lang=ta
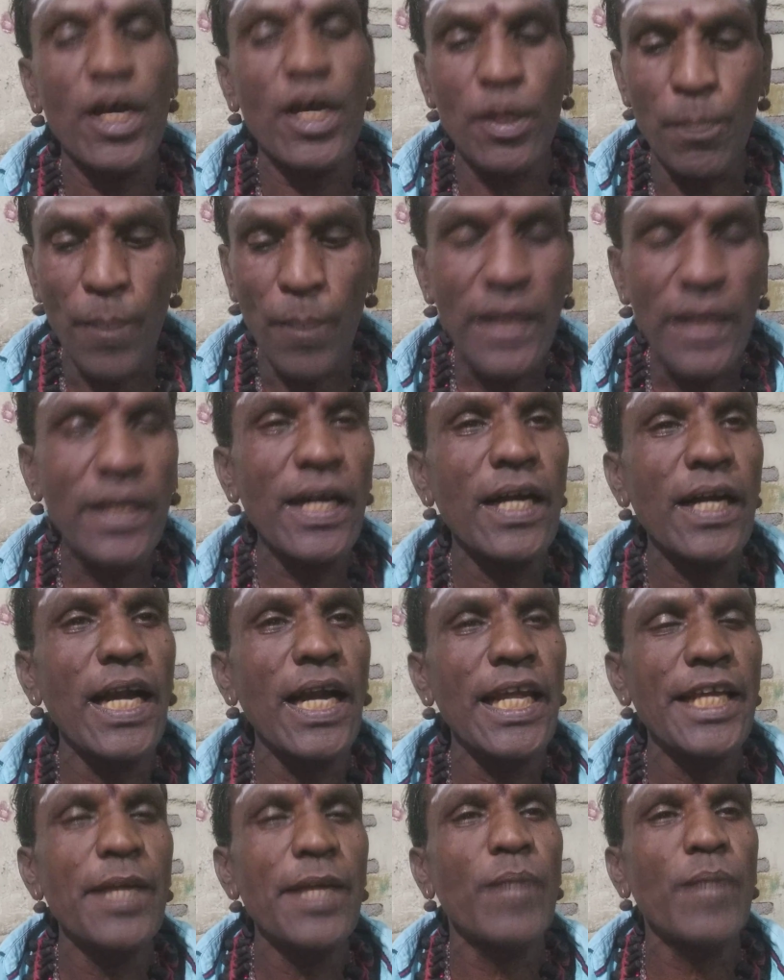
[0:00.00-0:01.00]
ஆறு
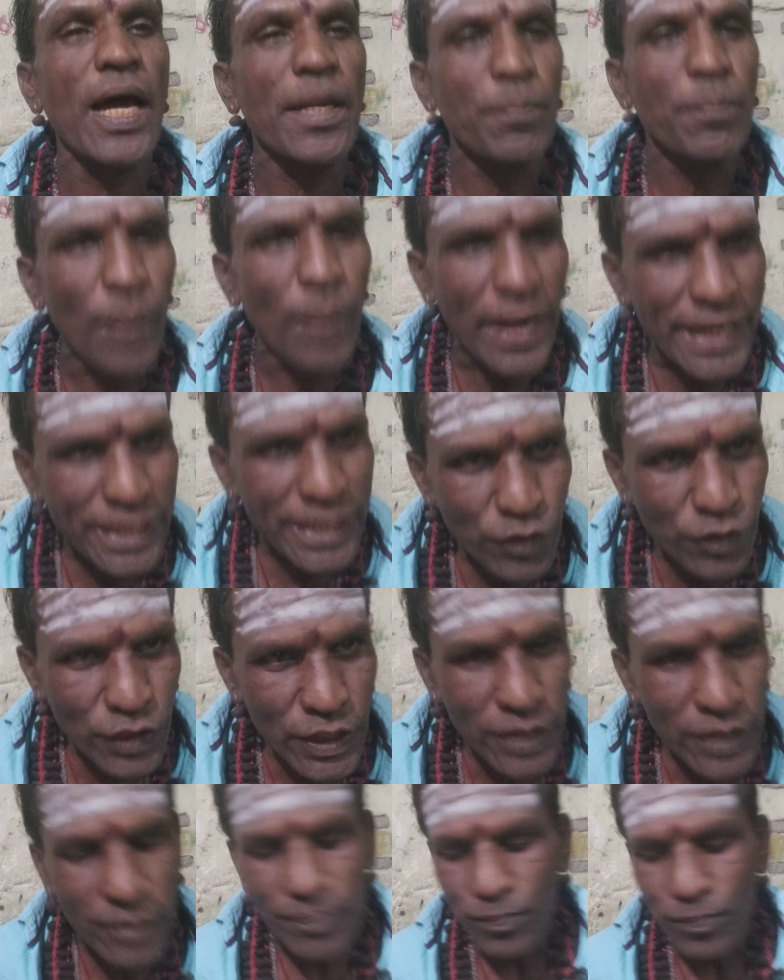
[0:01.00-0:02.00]
பக்கங்களையும் நான்
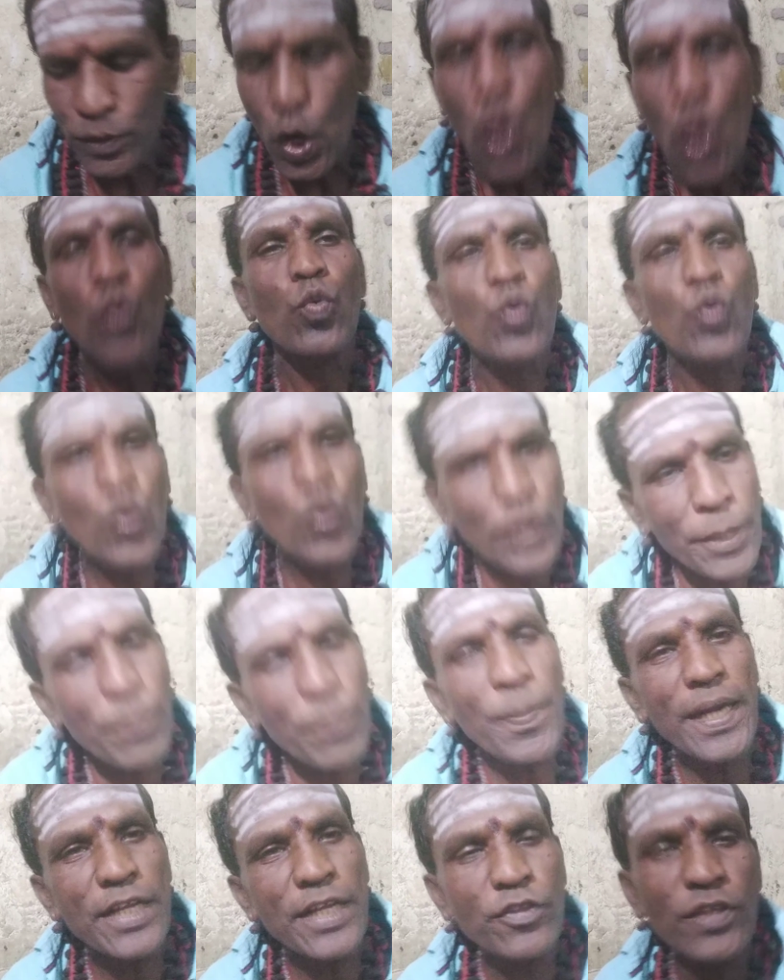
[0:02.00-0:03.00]
படித்து
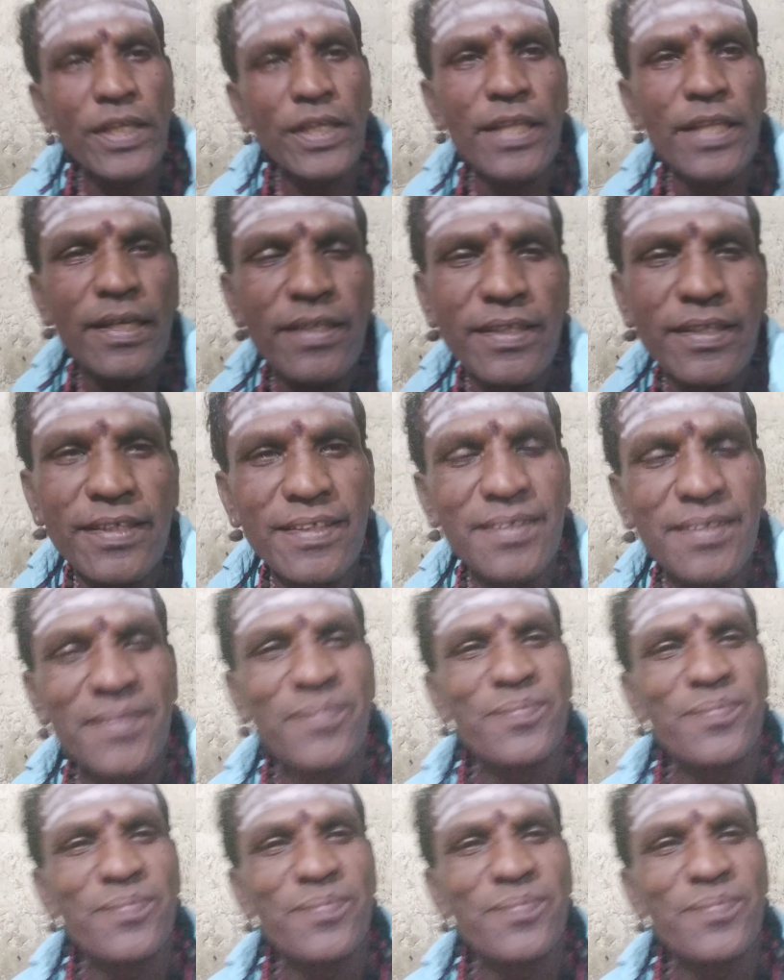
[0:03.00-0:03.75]
குறிப்பெடுத்ததற்கு